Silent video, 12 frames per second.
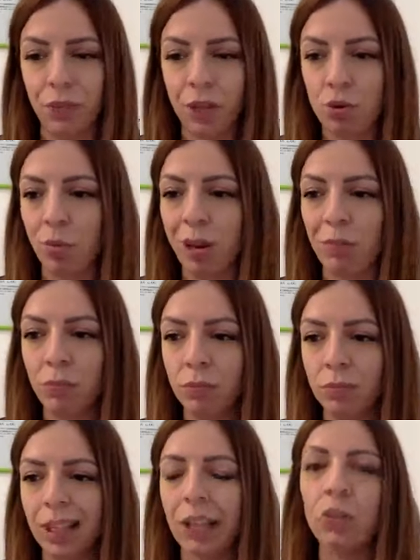insomma
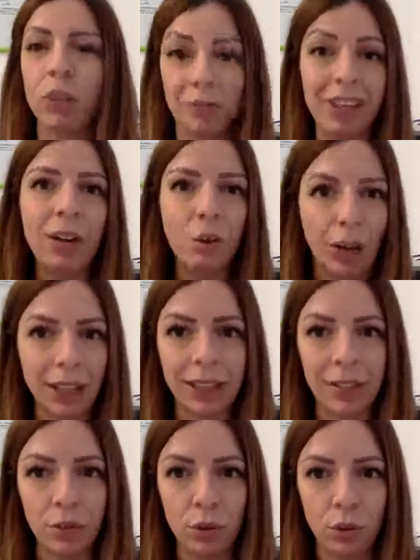danno davvero
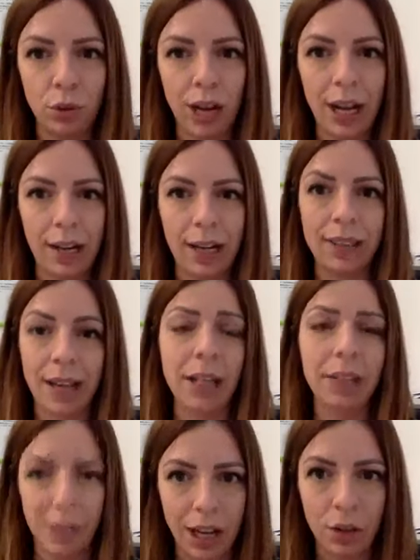cattivo odore, in realtà
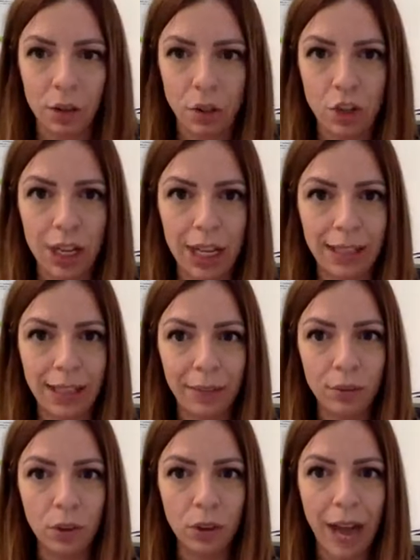lì ve ne accorgete,
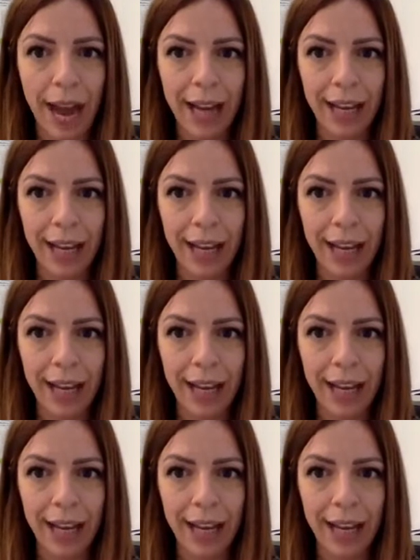ok?